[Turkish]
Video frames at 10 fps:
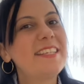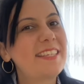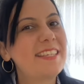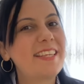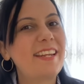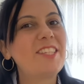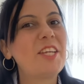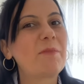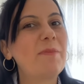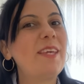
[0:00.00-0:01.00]
Sizlere
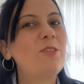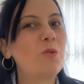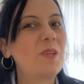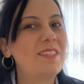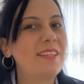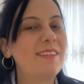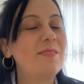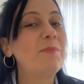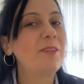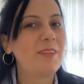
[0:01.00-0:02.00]
çekmeyi çok
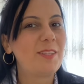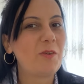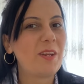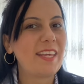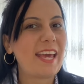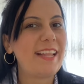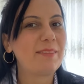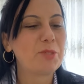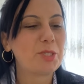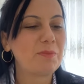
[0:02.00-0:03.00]
istediğim bir video ile
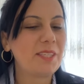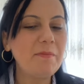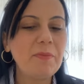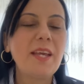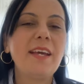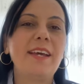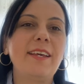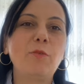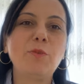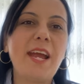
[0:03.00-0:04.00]
geldim şimdi. E,
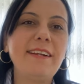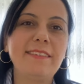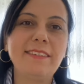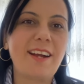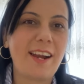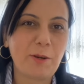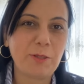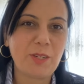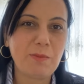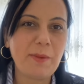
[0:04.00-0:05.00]
günlerdir
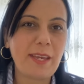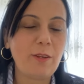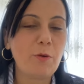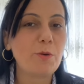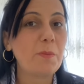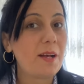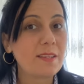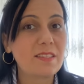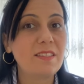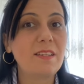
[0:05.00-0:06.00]
kargolarımı bekliyorum.
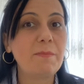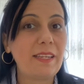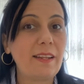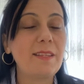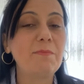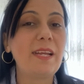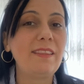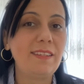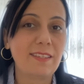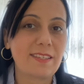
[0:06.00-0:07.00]
Aslında beklediğimden
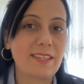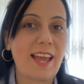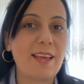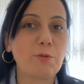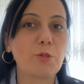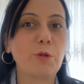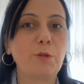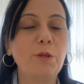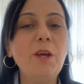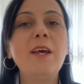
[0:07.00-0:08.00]
de hızlı gelmiş
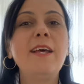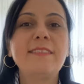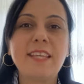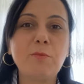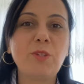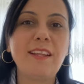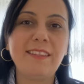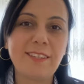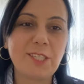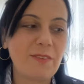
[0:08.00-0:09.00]
oldu. Temu'dan
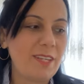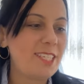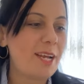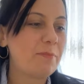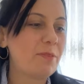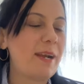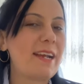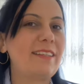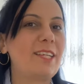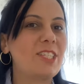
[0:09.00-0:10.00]
alışveriş yaptım
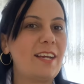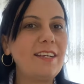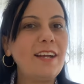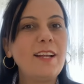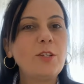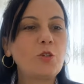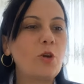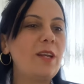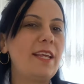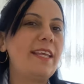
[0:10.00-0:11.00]
arkadaşlar.
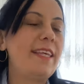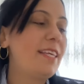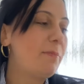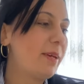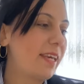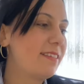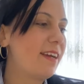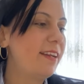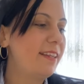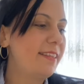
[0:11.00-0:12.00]
Şöyle iki paket
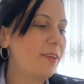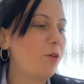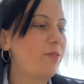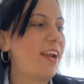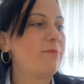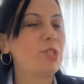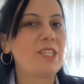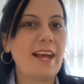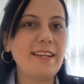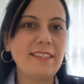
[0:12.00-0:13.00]
halinde
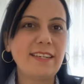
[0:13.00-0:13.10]
göndermişler.